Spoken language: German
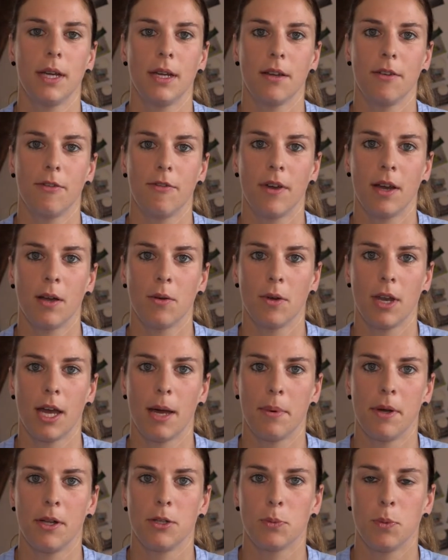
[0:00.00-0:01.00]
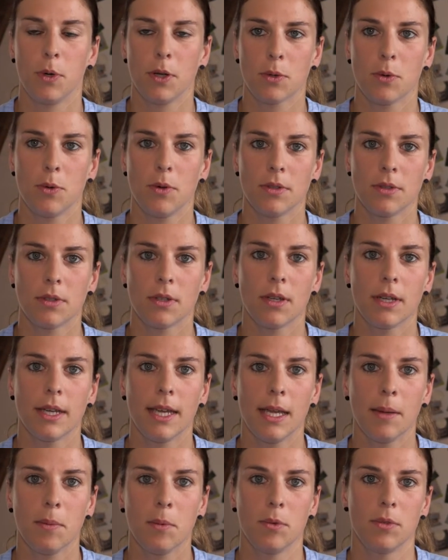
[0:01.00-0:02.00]
angefangen und habe halt Sportkurse
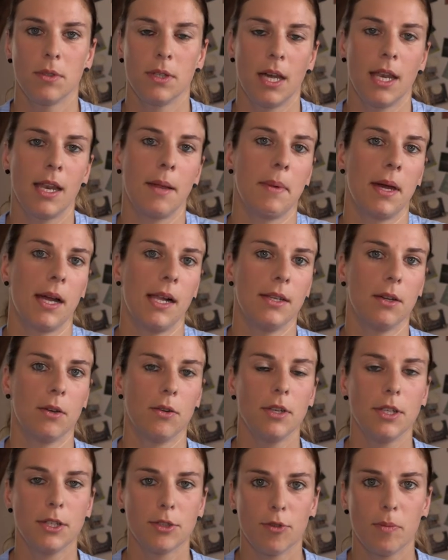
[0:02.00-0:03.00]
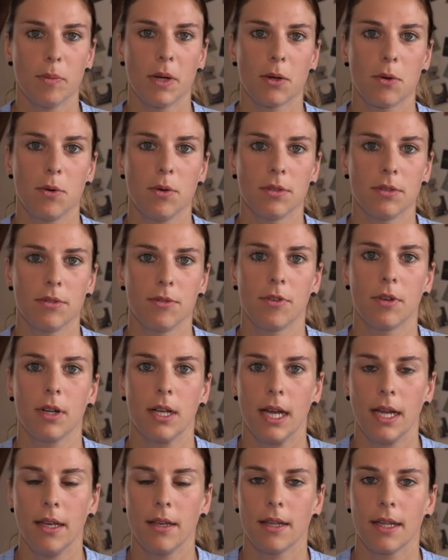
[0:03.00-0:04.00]
gegeben, unter anderem halt auch Nichtschwimmerkurse für
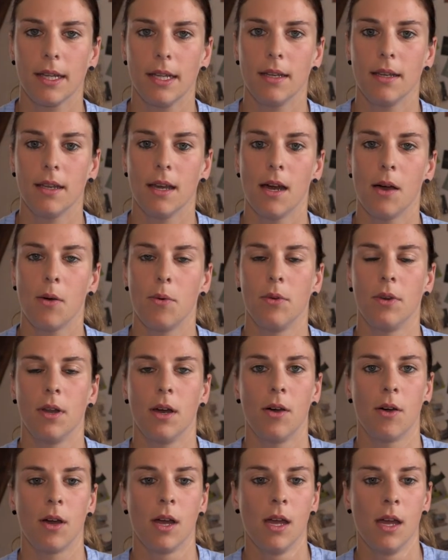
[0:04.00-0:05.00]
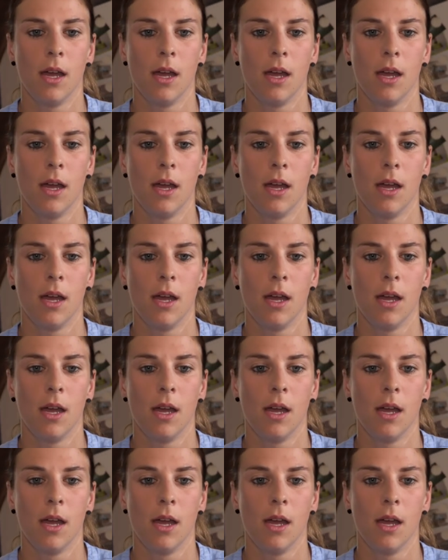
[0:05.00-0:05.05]
kleine Kinder und auch